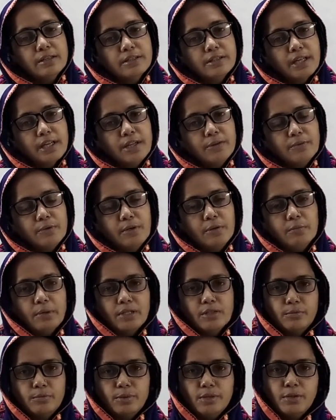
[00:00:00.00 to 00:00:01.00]
টেলিফোনের
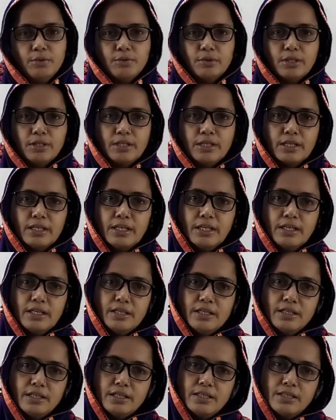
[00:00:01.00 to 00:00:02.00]
মাধ্যমে রোগীকে
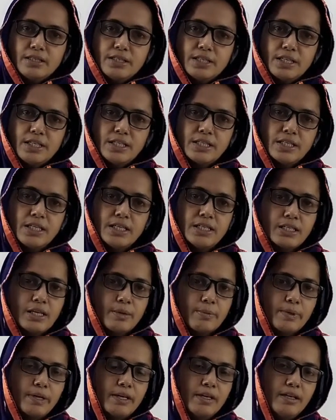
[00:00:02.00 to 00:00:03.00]
চিকিৎসা
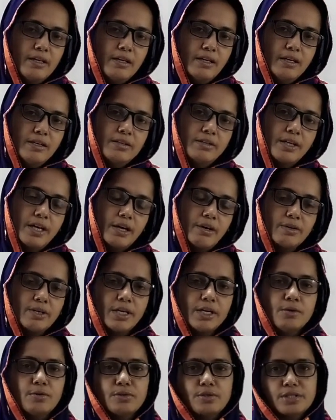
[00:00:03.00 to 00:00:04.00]
সেবা
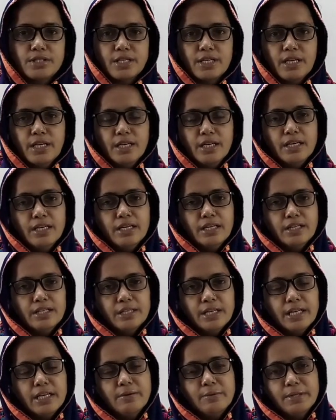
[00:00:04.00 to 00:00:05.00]
দেওয়াটাই হচ্ছে
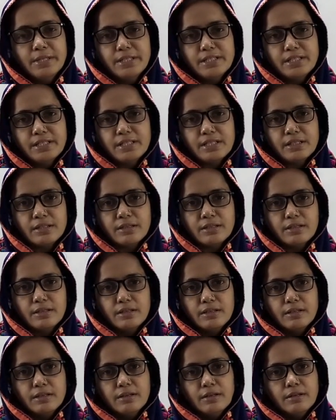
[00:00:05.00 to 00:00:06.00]
টেলিমেডিসিন
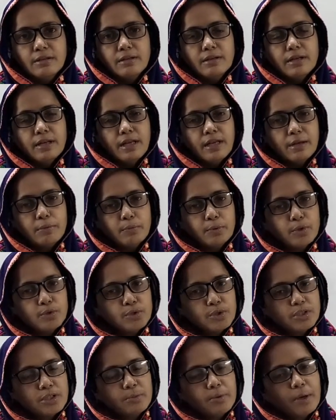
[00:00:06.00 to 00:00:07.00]
এই
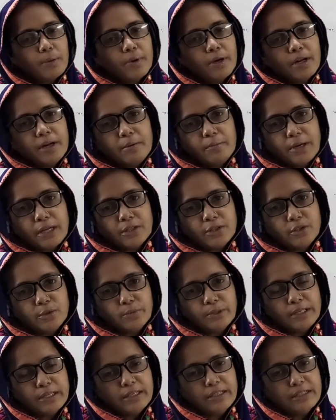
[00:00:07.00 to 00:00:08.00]
প্রযুক্তি ব্যবহারের
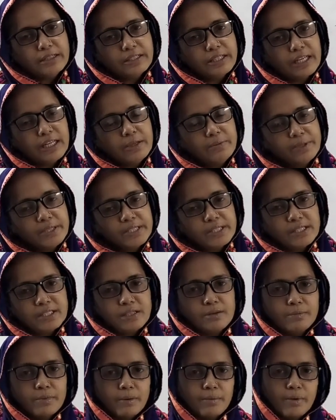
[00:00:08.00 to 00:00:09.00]
মাধ্যমে
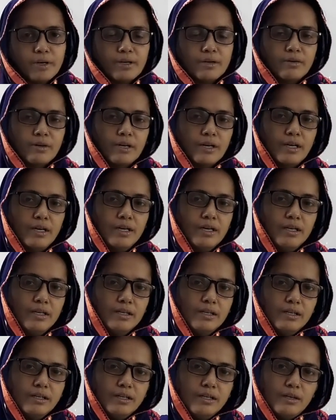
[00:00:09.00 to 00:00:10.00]
টেলিমেডিসিন ব্যবহার করা
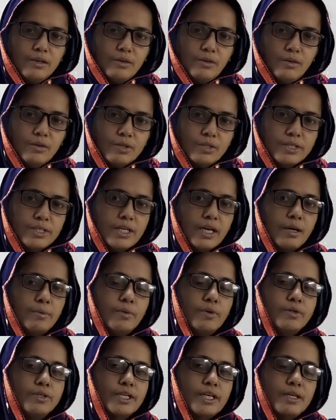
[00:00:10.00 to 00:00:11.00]
হচ্ছে
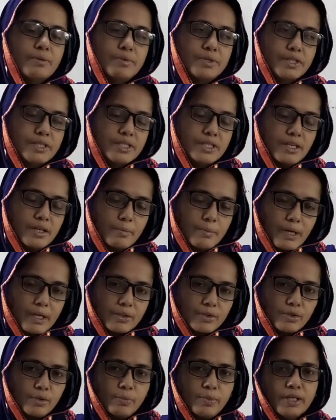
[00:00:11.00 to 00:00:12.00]
এবং টেলিমেডিসিনের
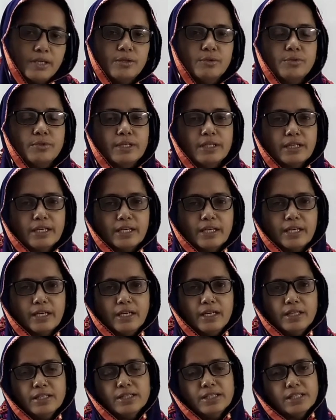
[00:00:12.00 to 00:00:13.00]
মাধ্যমে রোগীকে
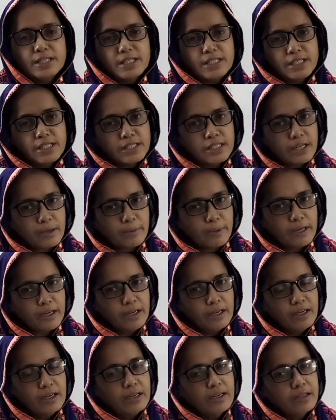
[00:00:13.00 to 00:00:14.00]
চিকিৎসা সেবা
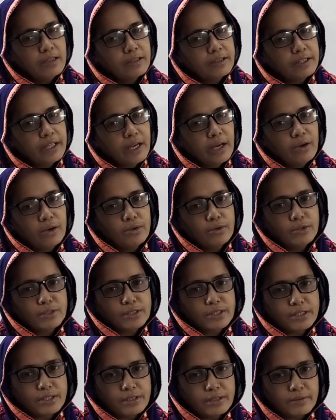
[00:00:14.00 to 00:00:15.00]
দেওয়া
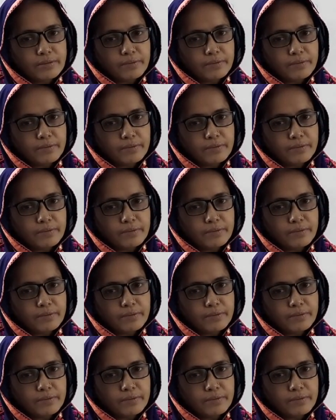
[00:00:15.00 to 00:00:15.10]
হচ্ছে